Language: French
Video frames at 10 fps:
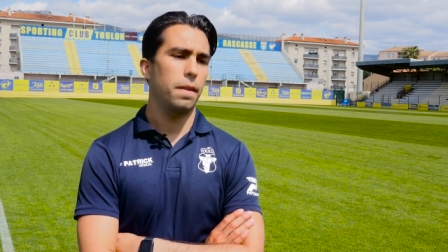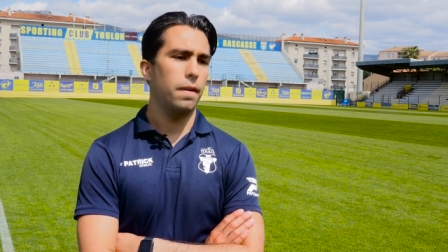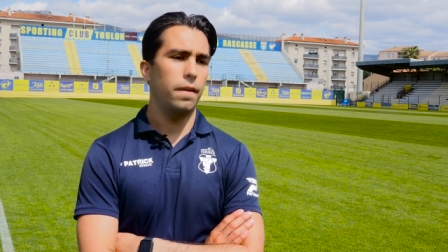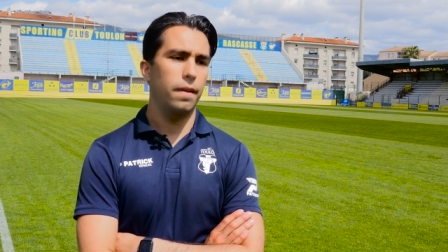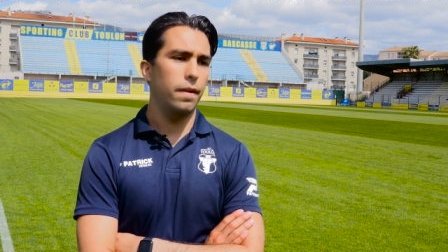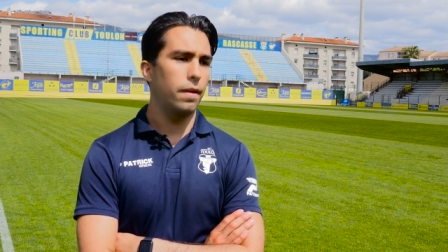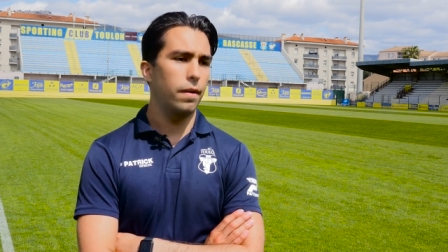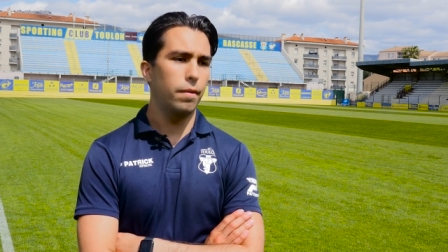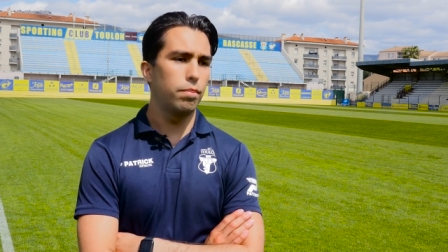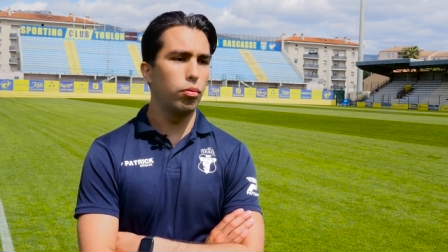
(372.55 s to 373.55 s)

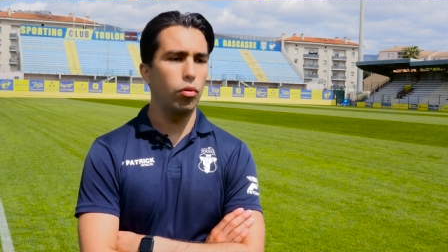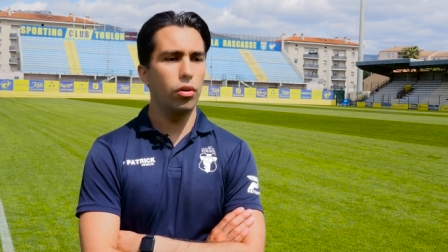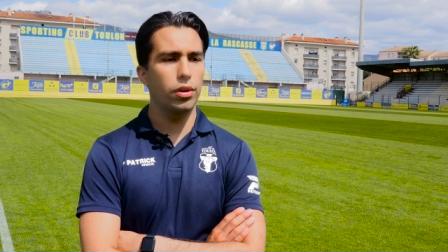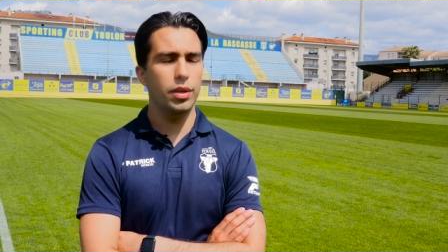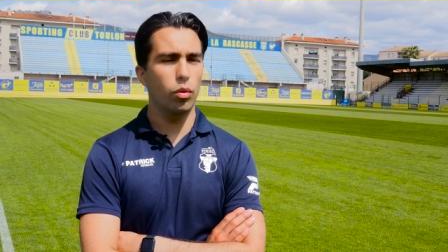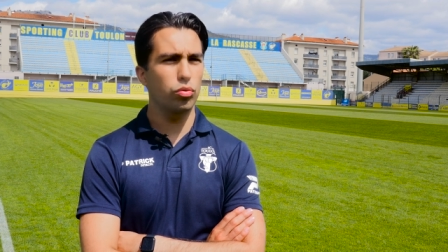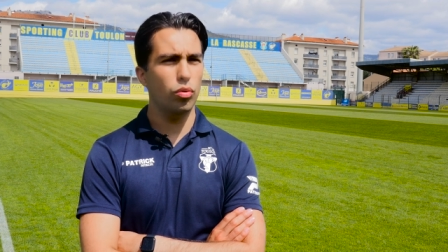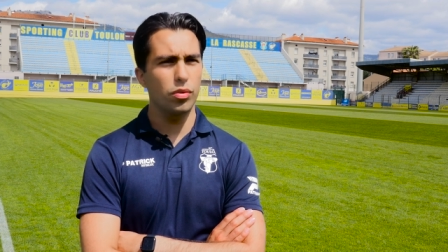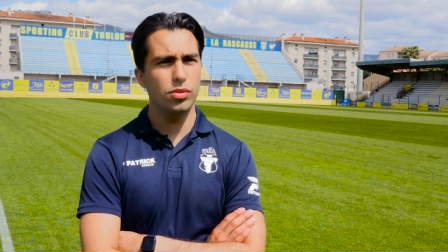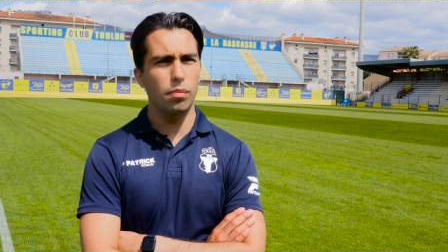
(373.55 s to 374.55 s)
euh, pour qu'il
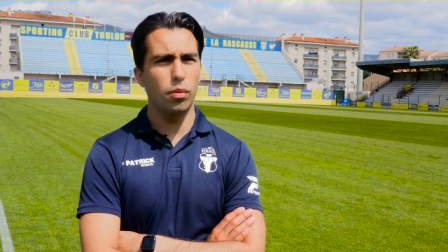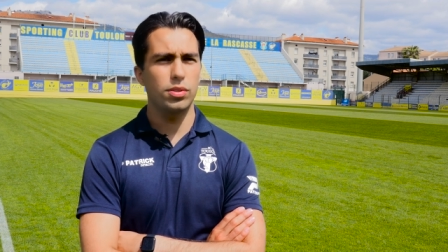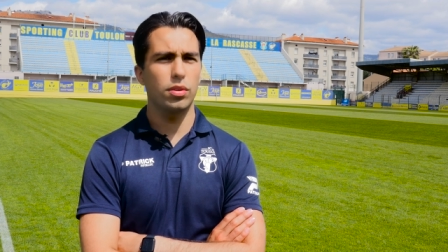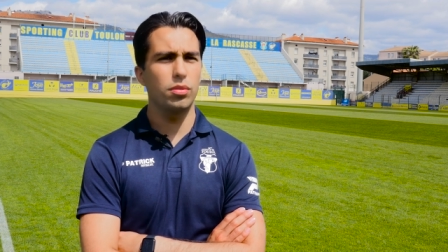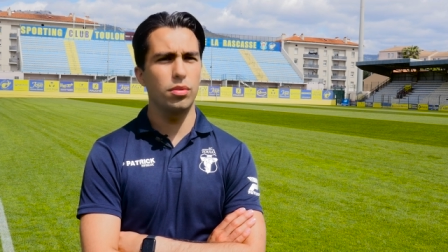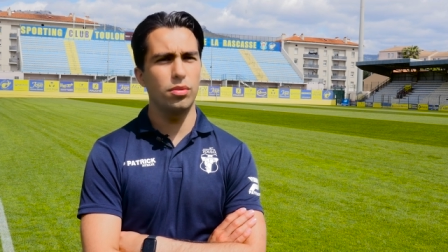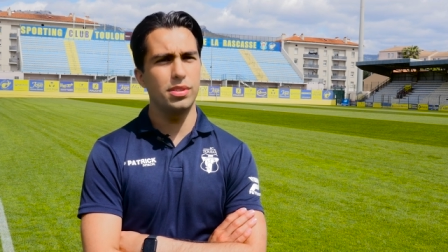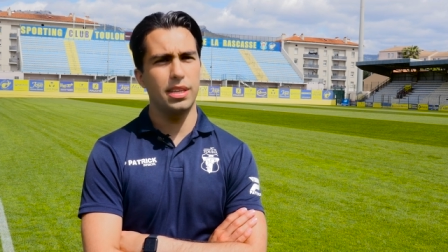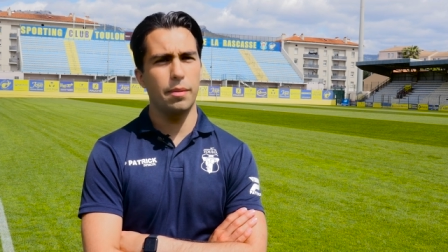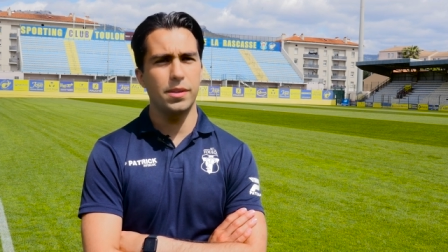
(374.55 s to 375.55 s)
retrouve 100% de,
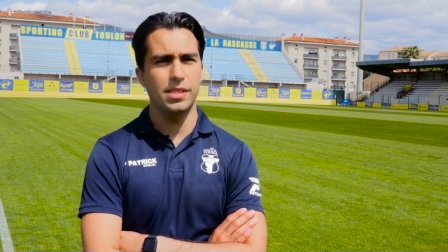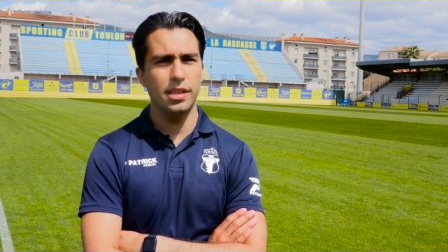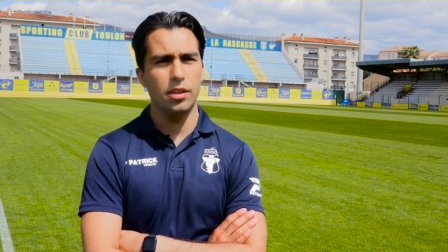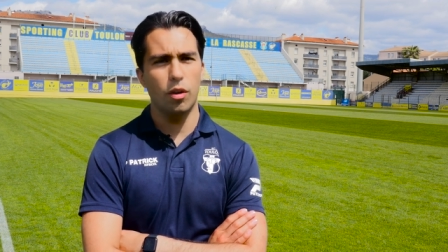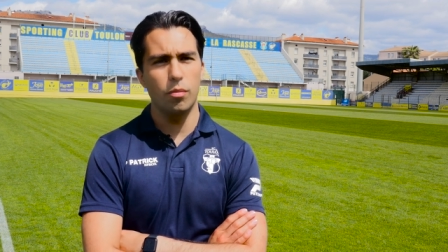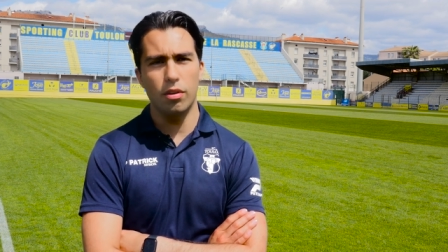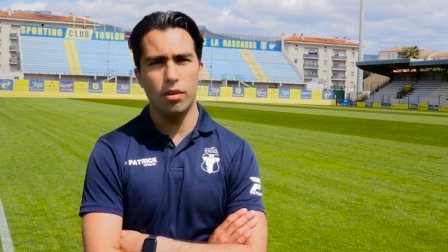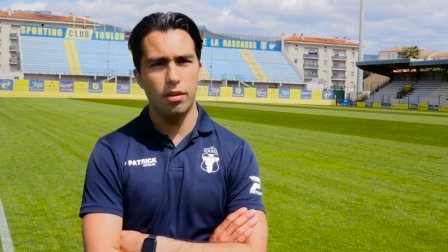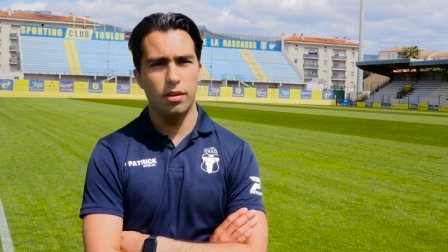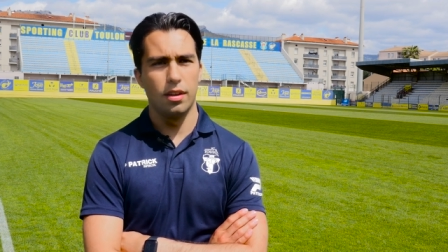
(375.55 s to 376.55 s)
ses capacités comme
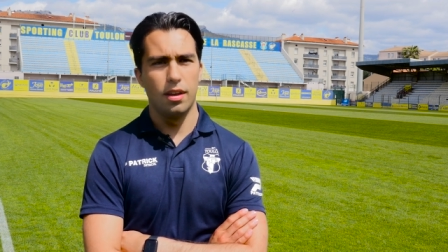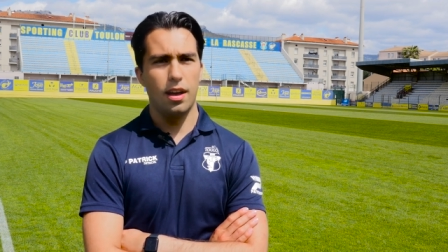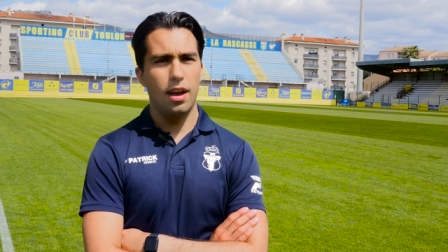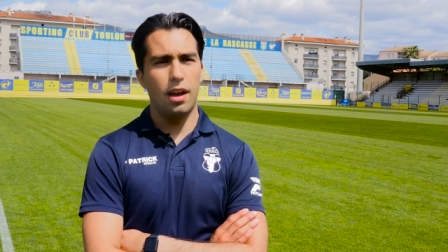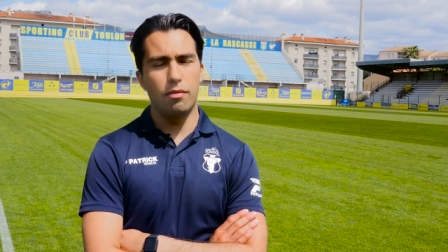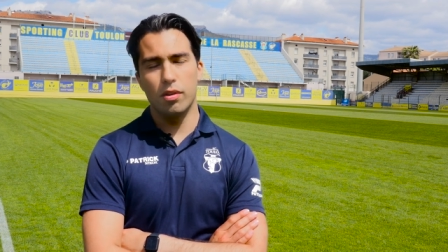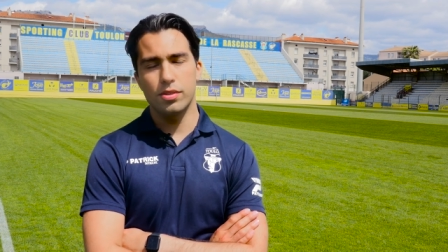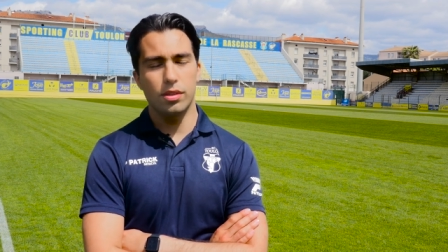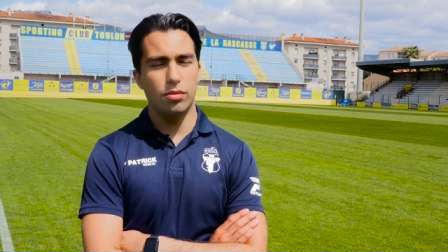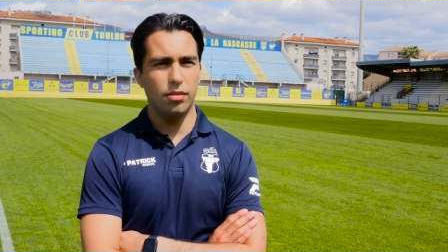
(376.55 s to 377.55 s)
avant
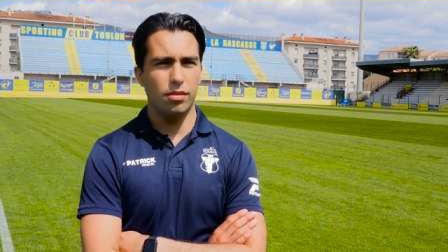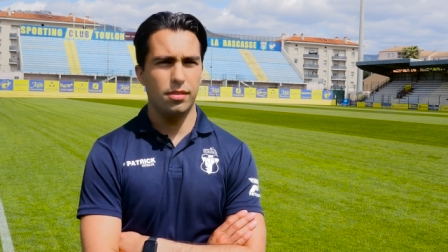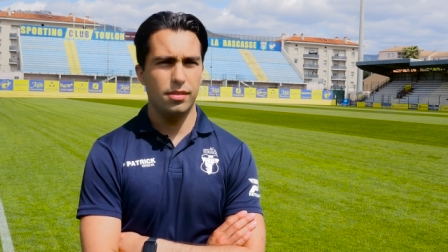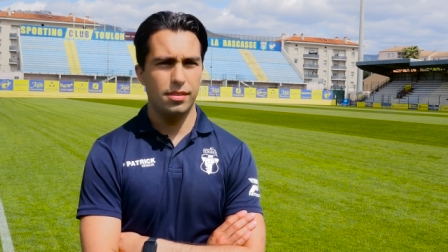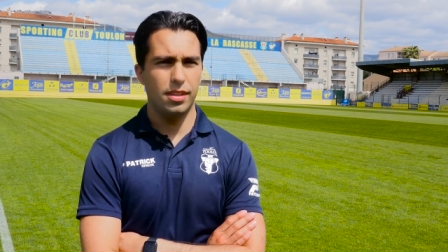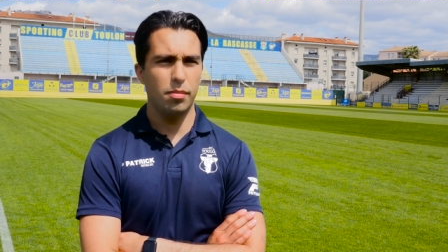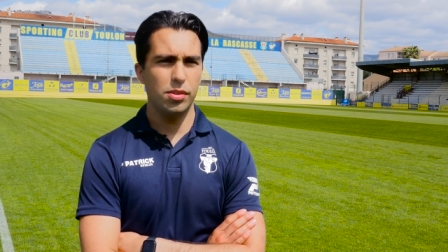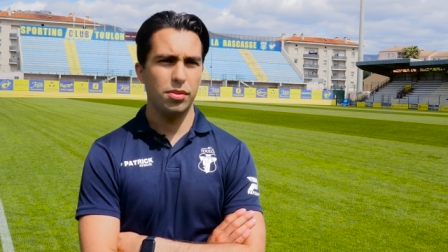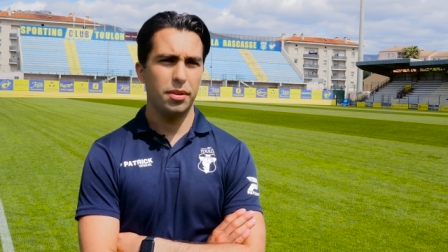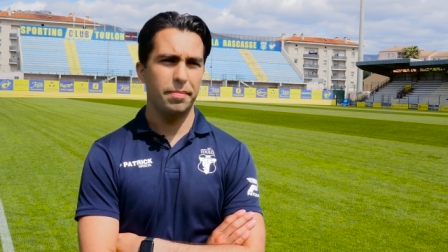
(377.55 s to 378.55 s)
cette, blessure.